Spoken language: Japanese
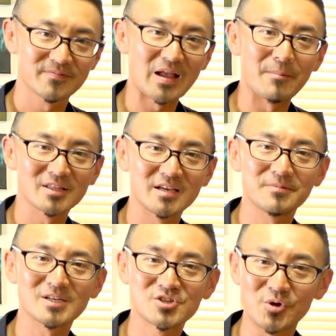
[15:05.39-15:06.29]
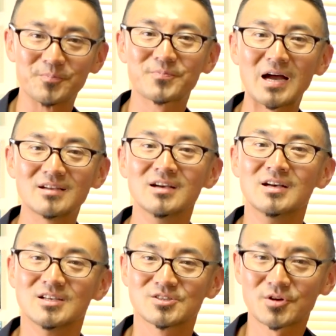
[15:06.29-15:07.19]
頑張っていきましょう。はい、
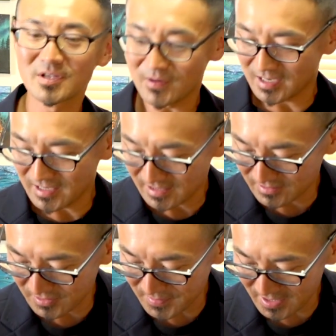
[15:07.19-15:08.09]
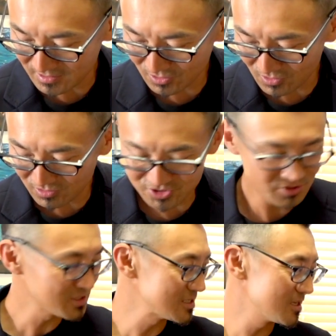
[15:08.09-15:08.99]
それでは、えーと、イベント告知を
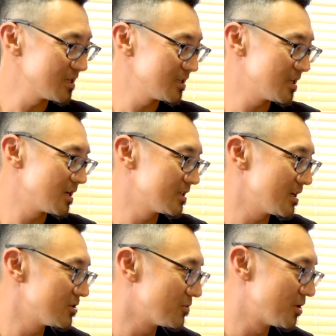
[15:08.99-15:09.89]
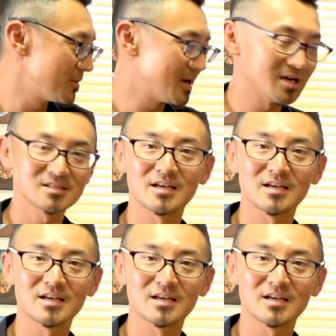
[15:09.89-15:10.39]
させていただきたいと思います。